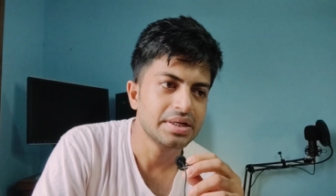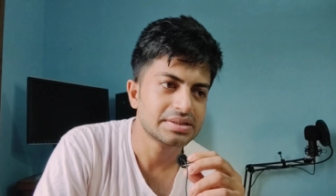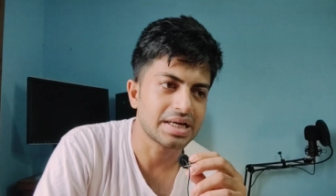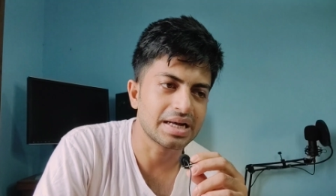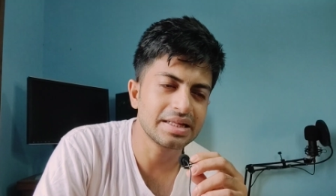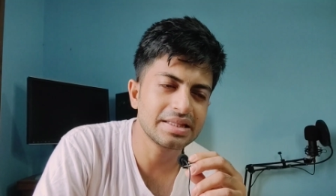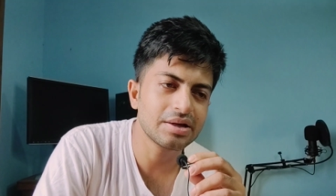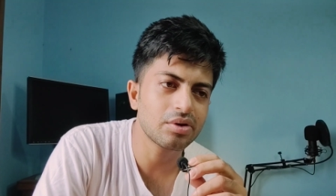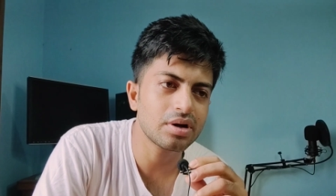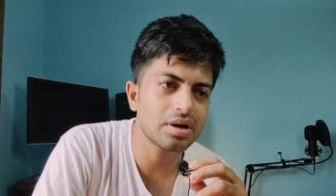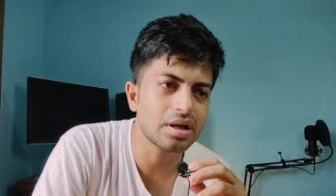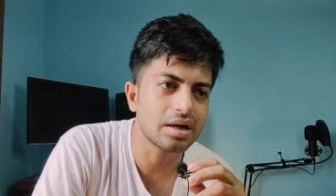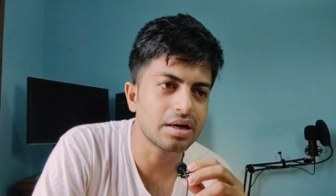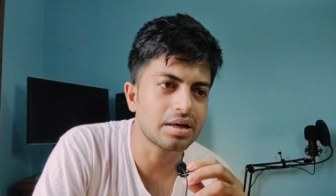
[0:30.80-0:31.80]
সানি দেওল
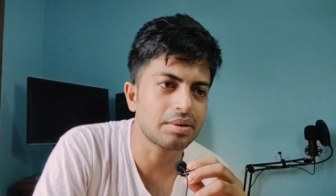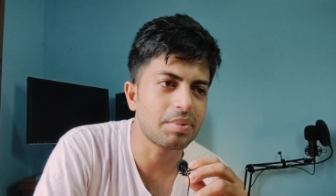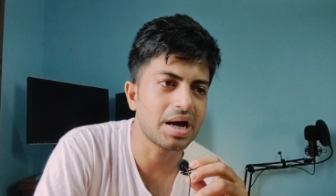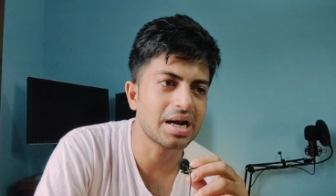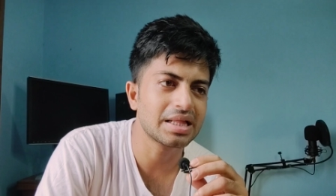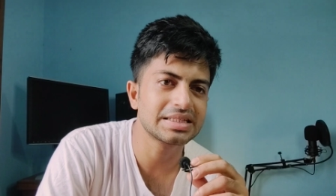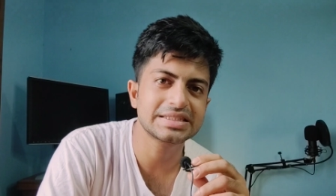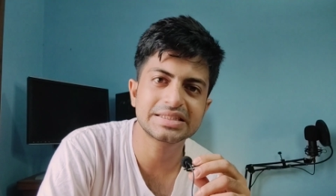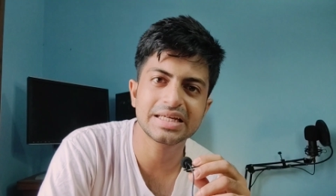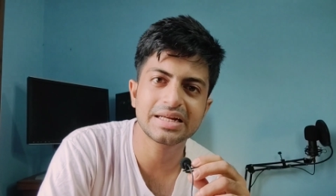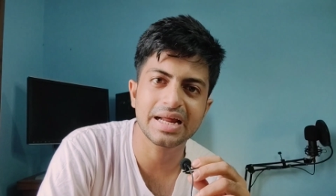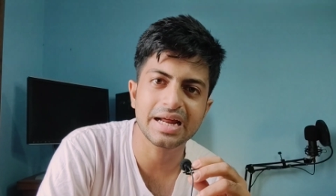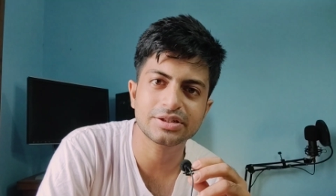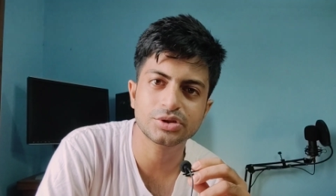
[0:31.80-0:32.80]

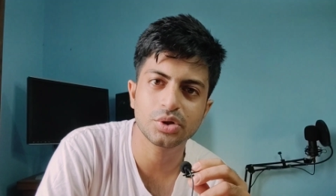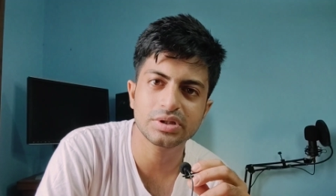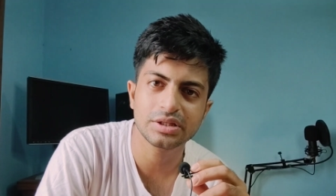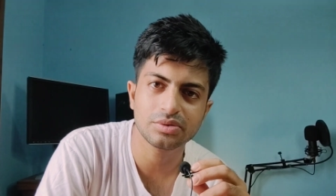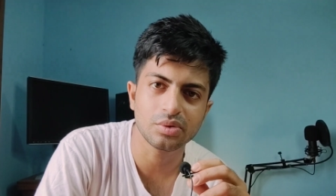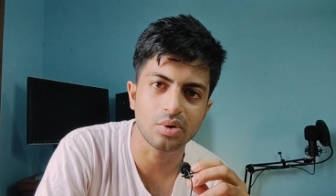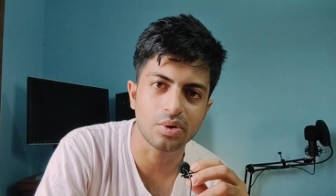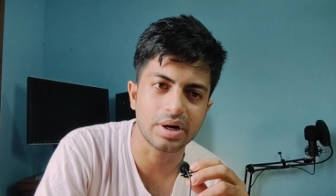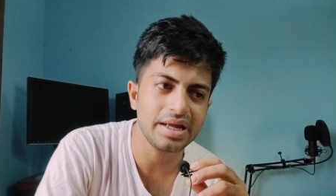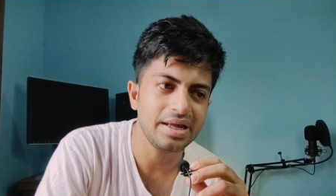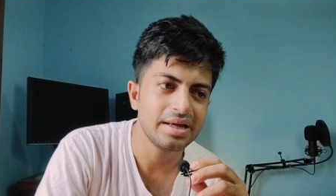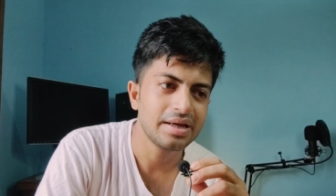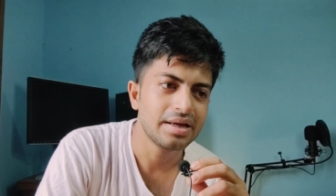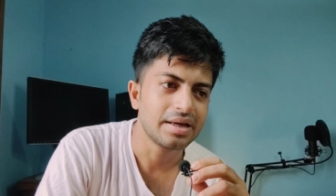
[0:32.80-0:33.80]
বাংলাদেশের অ্যাক্টরদের
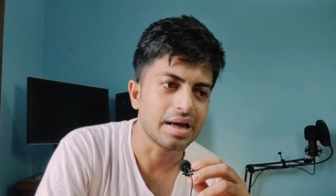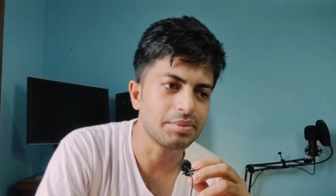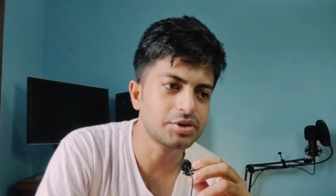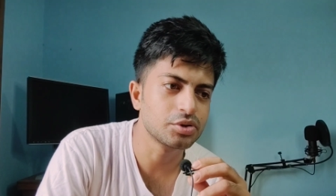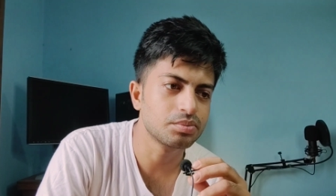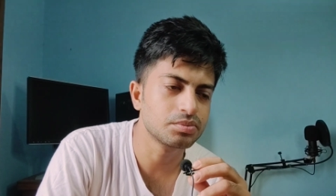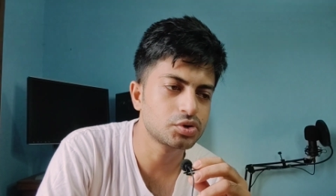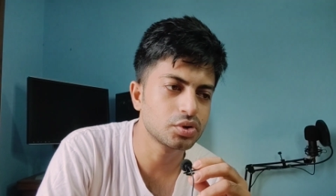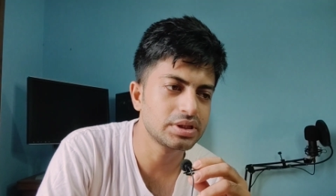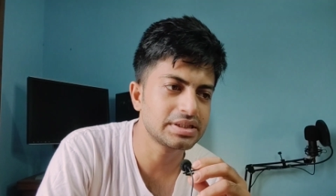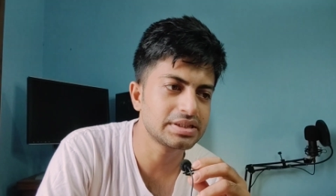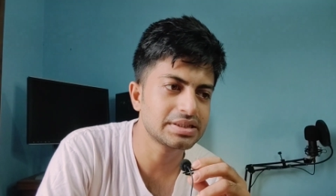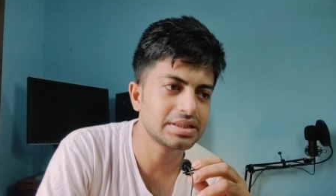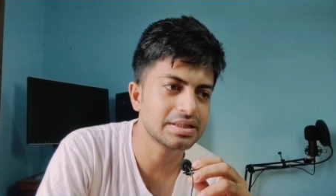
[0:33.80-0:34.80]
তুলনায় আমি
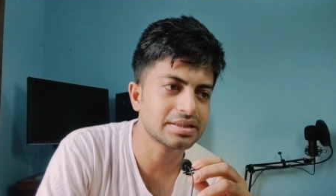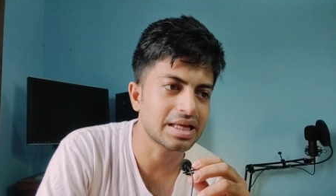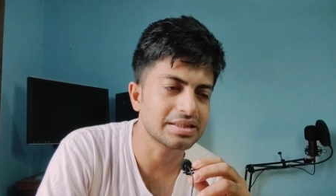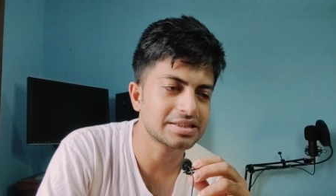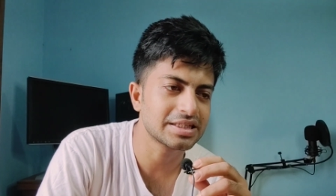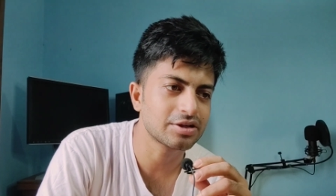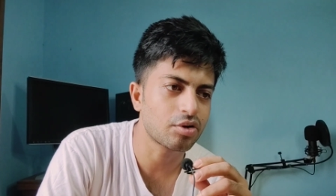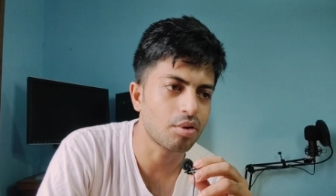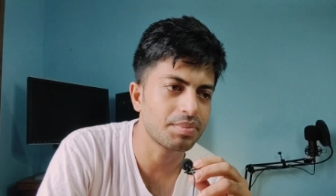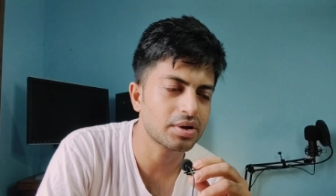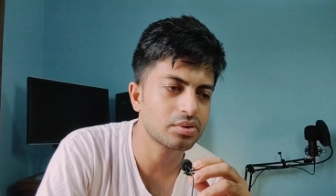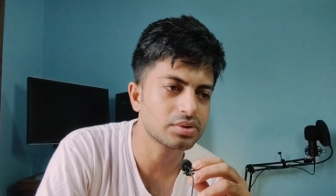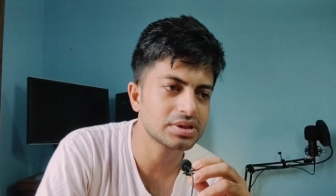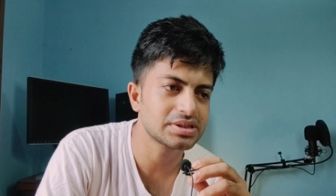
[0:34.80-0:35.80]
যদি তাদের সাথে
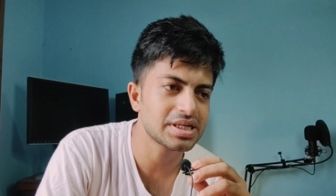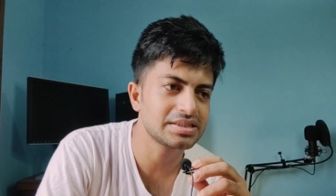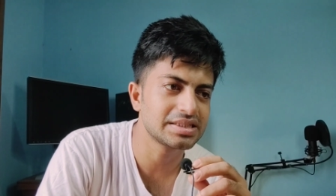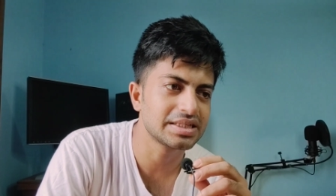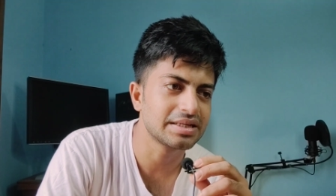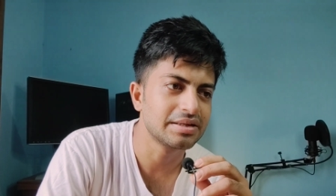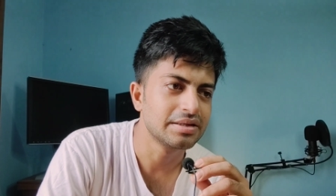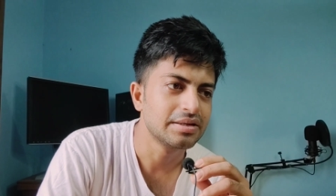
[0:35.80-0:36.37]
কম্পেয়ার করতে যাই যে